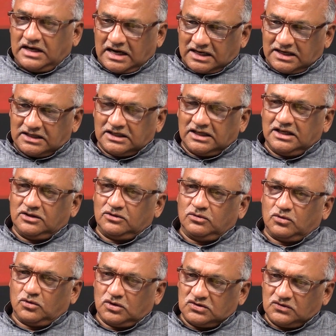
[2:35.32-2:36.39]
అడగటం లేదు
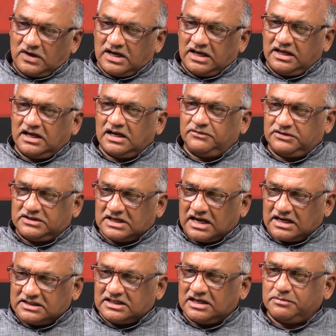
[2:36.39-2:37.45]
రోజువారీగా
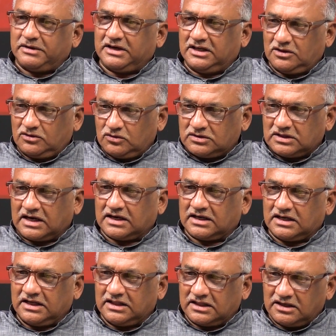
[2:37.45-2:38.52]
విచారణ చేయమని ఎందుకు
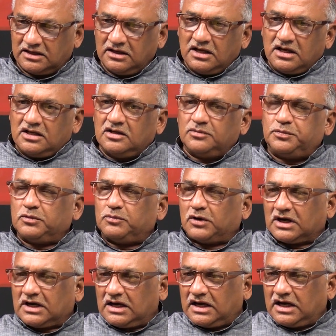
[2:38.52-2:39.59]
అడగట్లేదని ఇప్పుడు
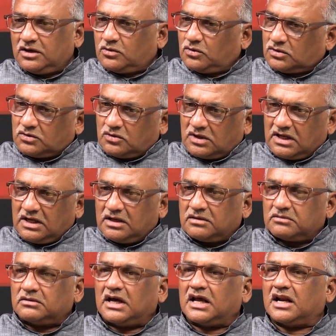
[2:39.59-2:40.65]
మొన్న హైకోర్టు కూడా
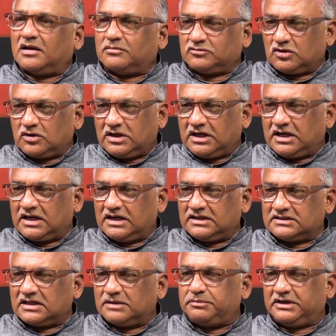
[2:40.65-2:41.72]
హరిరామ్ జోగి గారు
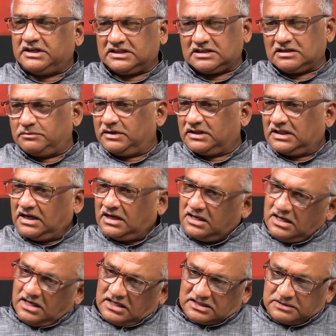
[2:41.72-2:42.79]
వేసిన పిటిషన్
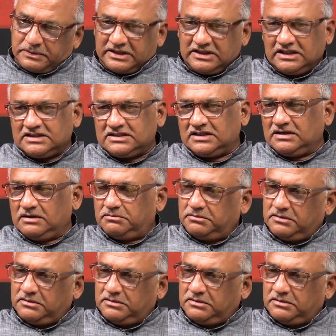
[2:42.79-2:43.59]
మీద స్పందించి